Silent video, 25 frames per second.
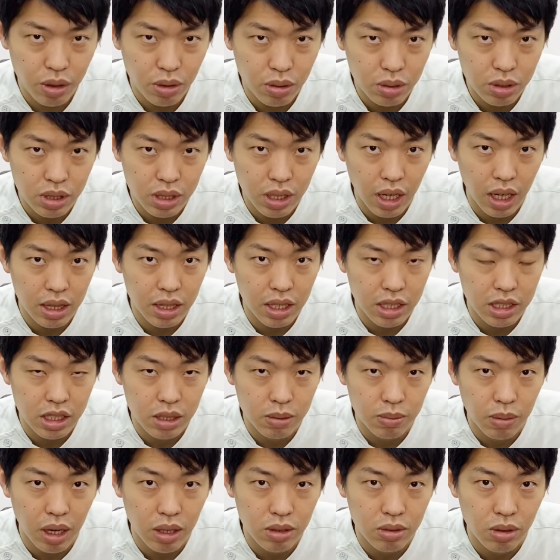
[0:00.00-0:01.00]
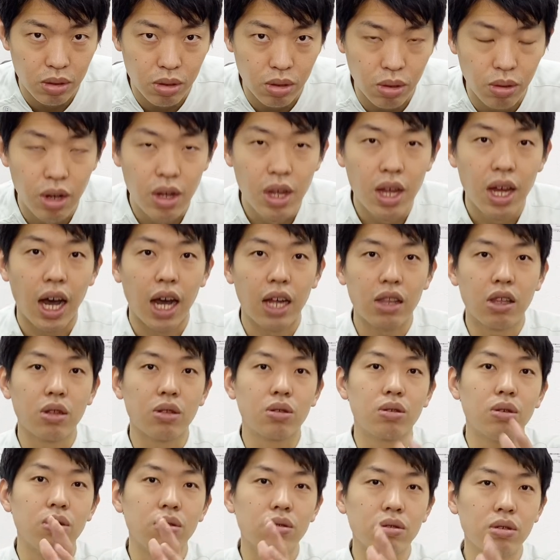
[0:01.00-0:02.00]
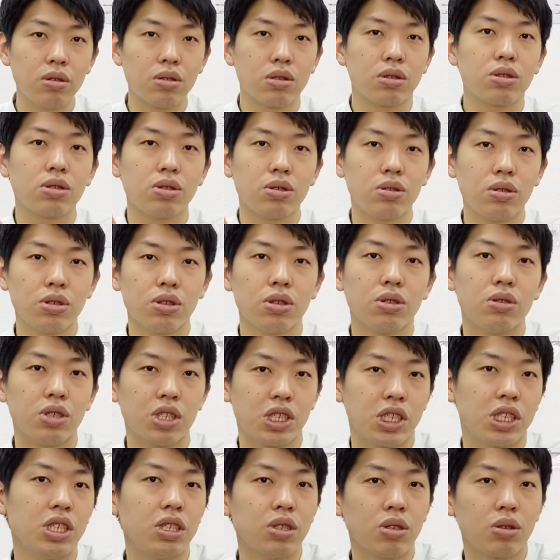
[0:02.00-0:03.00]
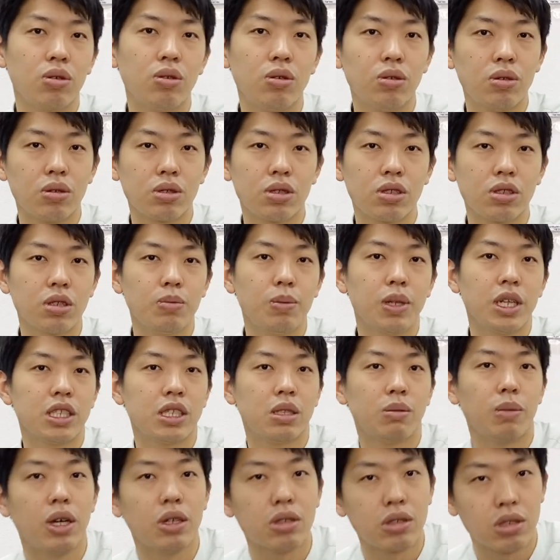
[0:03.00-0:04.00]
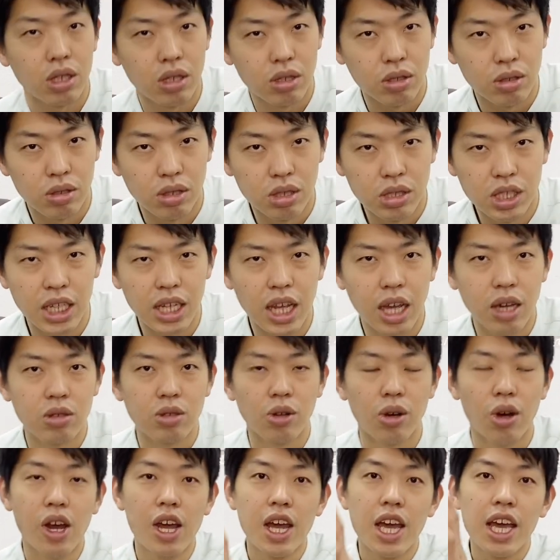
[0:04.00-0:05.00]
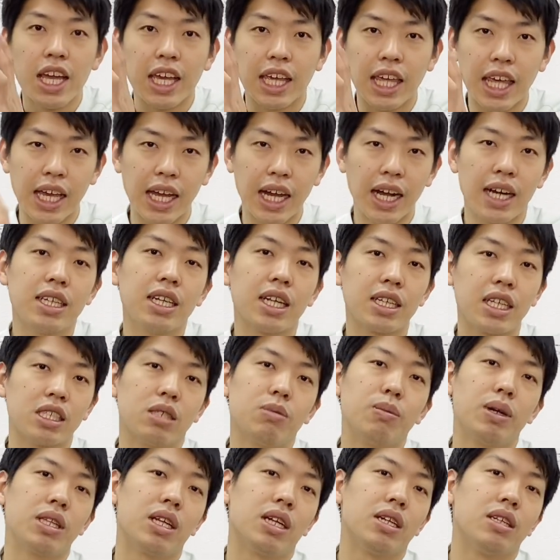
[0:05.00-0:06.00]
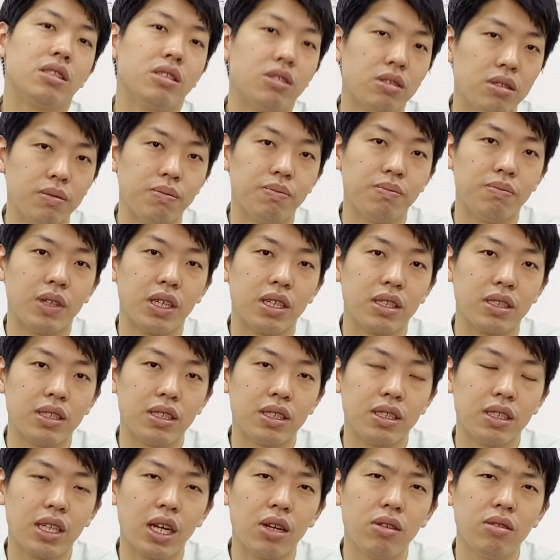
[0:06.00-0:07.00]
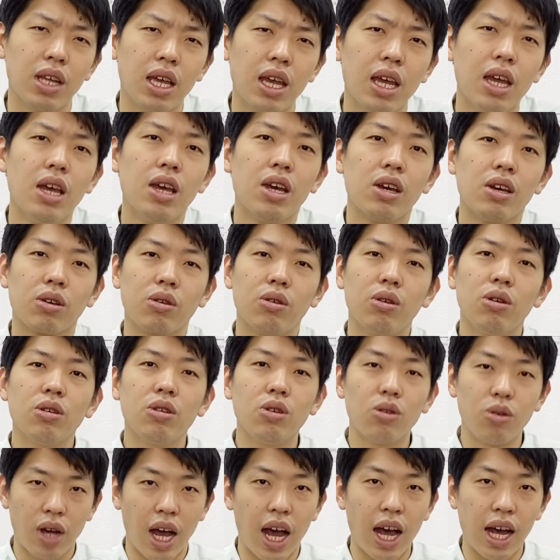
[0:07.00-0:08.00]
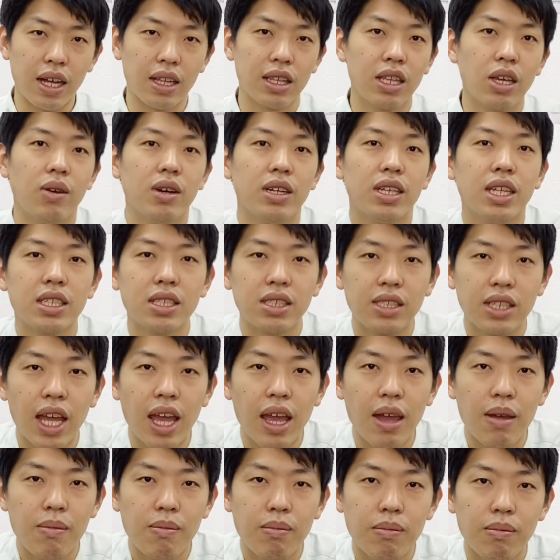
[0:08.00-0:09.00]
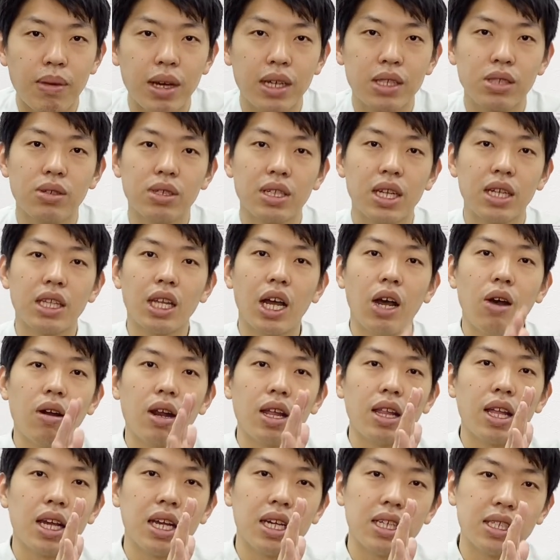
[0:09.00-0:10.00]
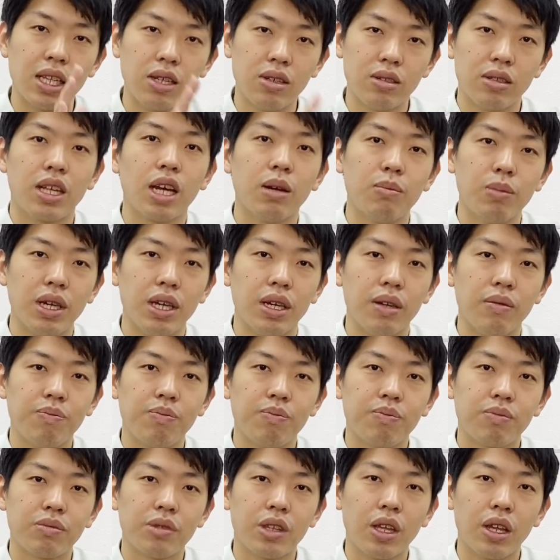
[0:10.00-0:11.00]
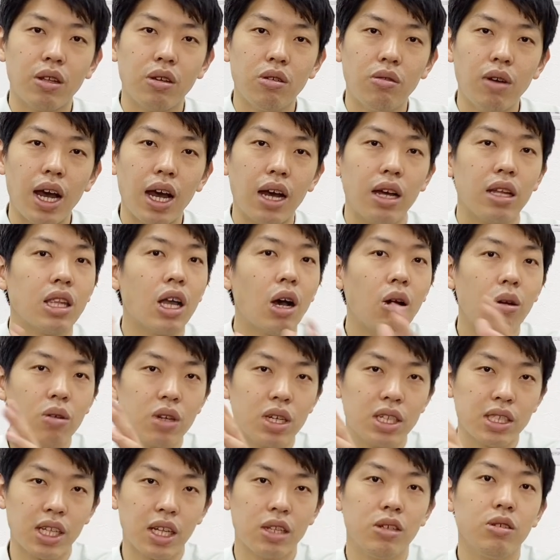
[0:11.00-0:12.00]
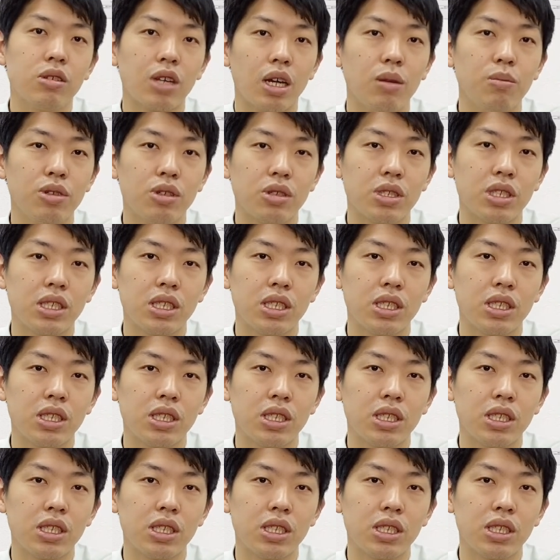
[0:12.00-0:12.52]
を使ってしまうのと、あとはどんどん症状の進行を進めてしまうっていう最悪の結果になってしまったりするんです。なので、この動画ではですね、まあそういった治らない膝の痛みっていうのは、治る膝の痛み